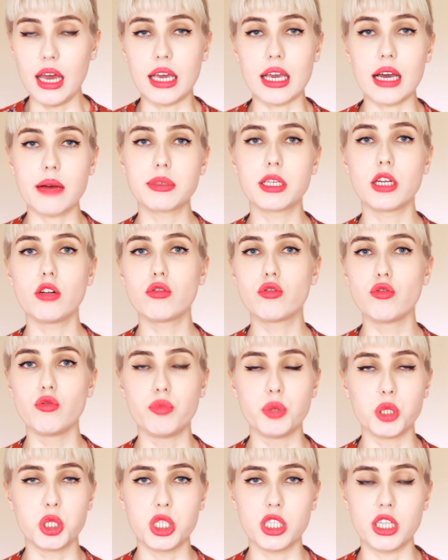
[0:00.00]
Я абсолютно
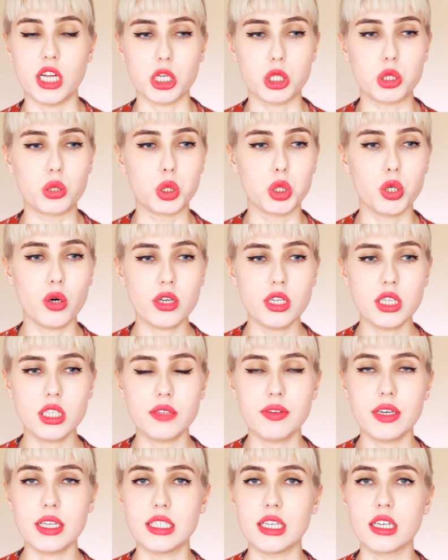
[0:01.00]
убеждена, что что черный
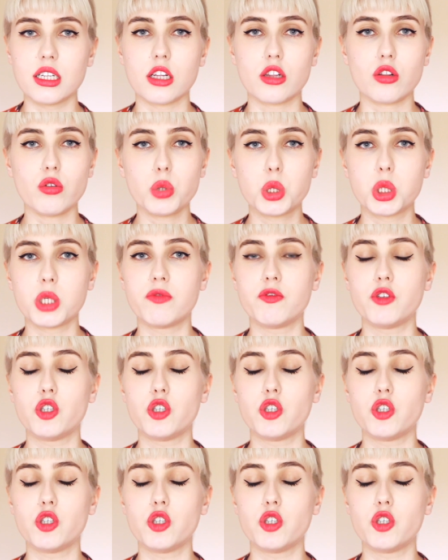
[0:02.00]
цвет делает лучше